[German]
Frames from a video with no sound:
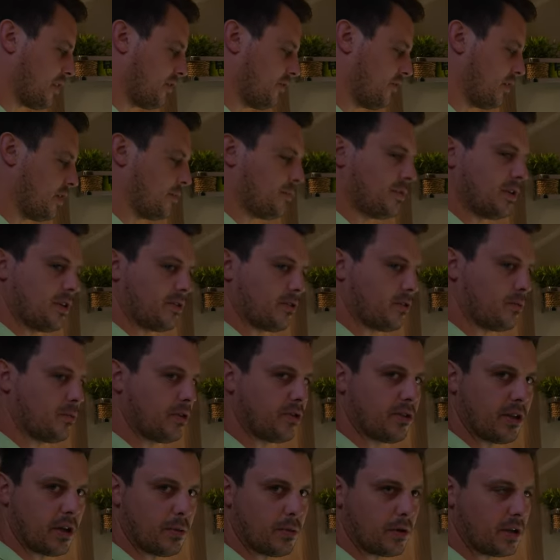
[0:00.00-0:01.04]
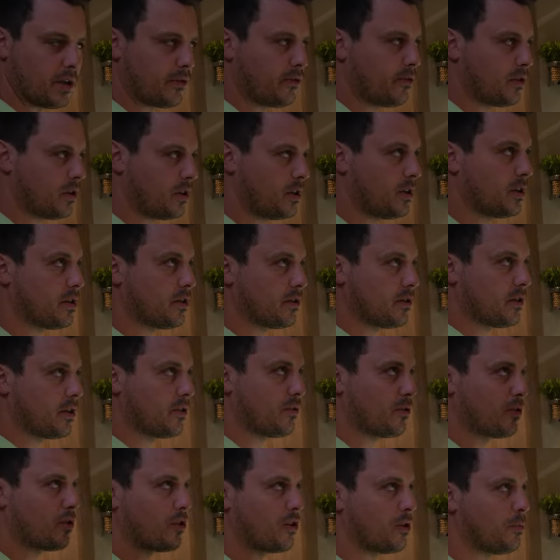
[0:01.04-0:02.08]
Wir haben sie jetzt nochmal selber definiert, das heißt,
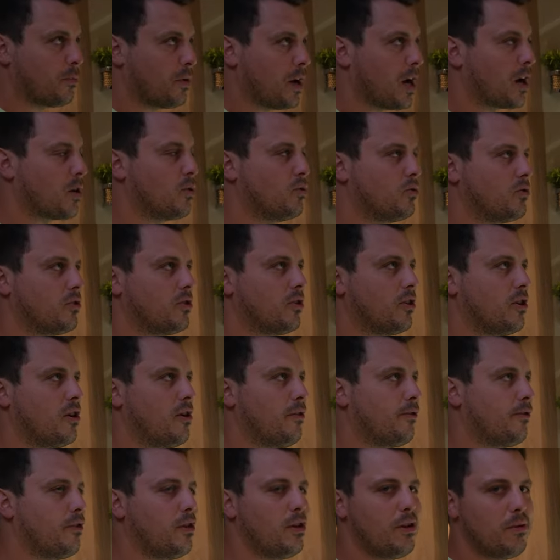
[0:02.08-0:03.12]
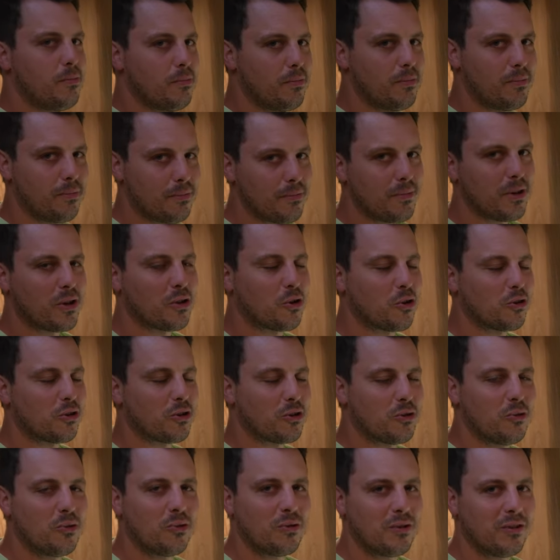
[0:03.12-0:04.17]
wir können den Barcode filmen, könnt
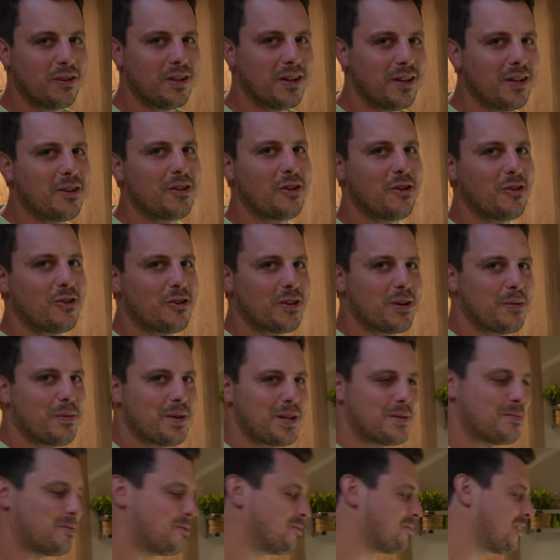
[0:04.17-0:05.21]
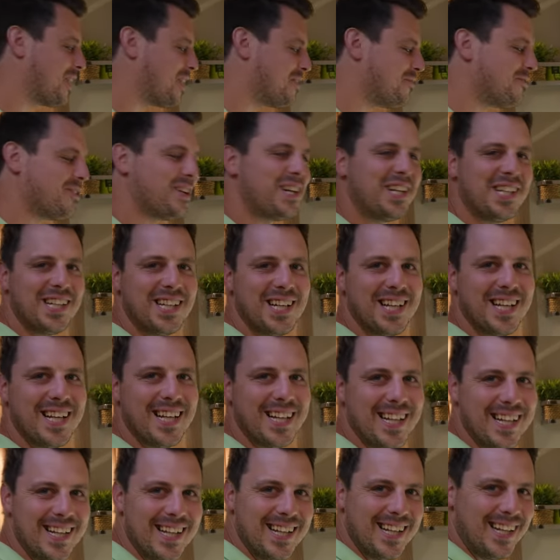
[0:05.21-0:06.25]
den Code sehen, könnt euch aber nicht bei uns einwählen.
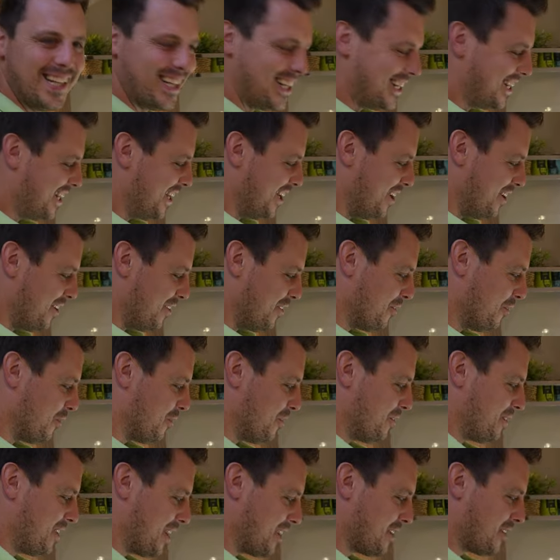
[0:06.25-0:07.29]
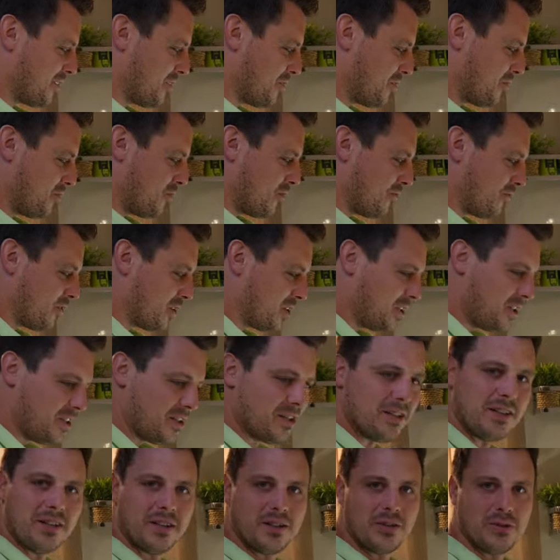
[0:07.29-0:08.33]
So, dann gucken wir
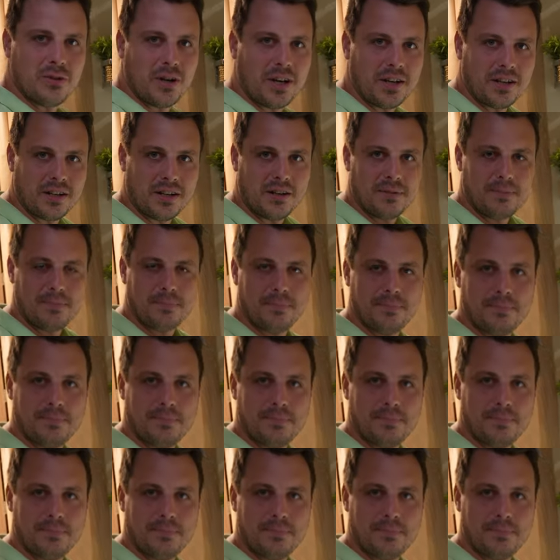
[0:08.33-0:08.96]
hier, Johanna.